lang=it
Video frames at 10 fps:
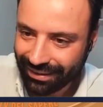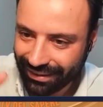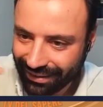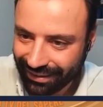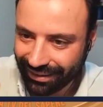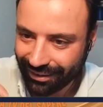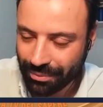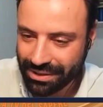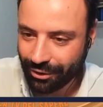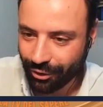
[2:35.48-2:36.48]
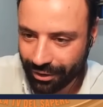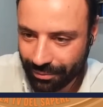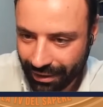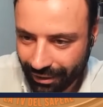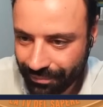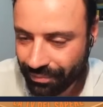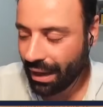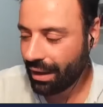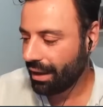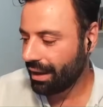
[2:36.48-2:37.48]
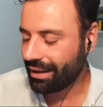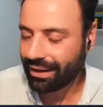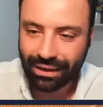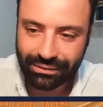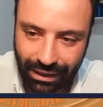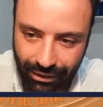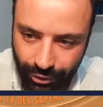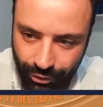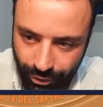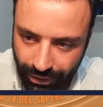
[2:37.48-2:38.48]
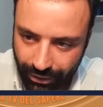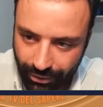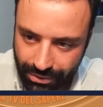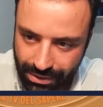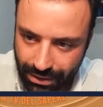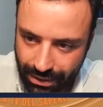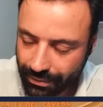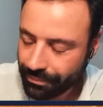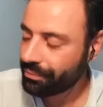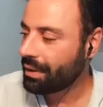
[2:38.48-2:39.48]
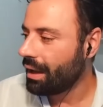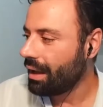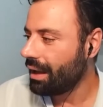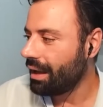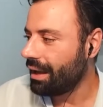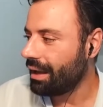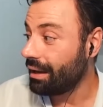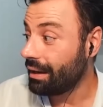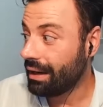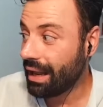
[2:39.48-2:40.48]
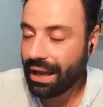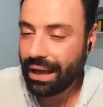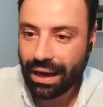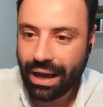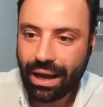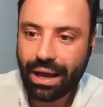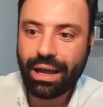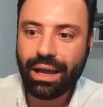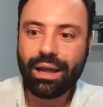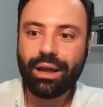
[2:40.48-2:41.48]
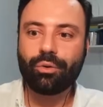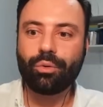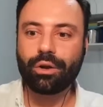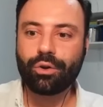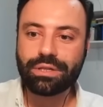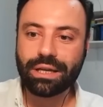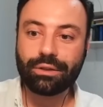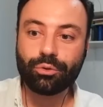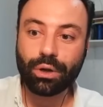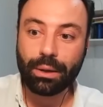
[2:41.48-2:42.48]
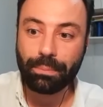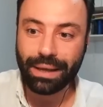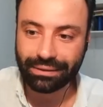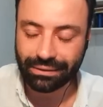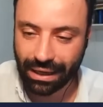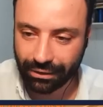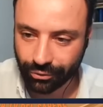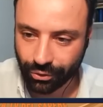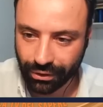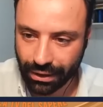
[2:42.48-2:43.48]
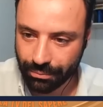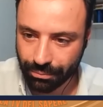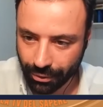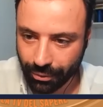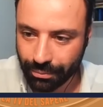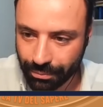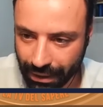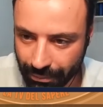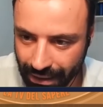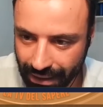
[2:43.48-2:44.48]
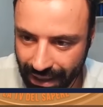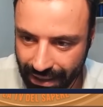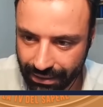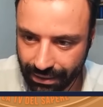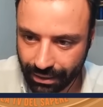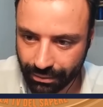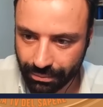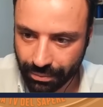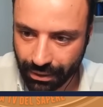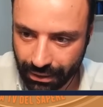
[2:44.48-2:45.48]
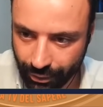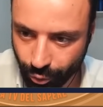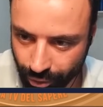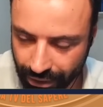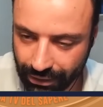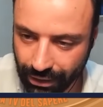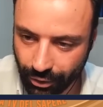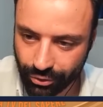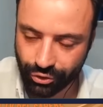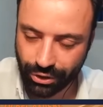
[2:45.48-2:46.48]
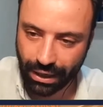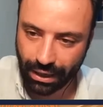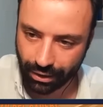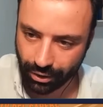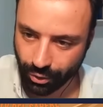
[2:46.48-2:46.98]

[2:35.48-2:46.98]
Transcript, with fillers: eh, come sinonimi, no? In realtà non è così. Eh, l'era è qualcosa che dura per tanto tempo, per millenni, per un'ideologia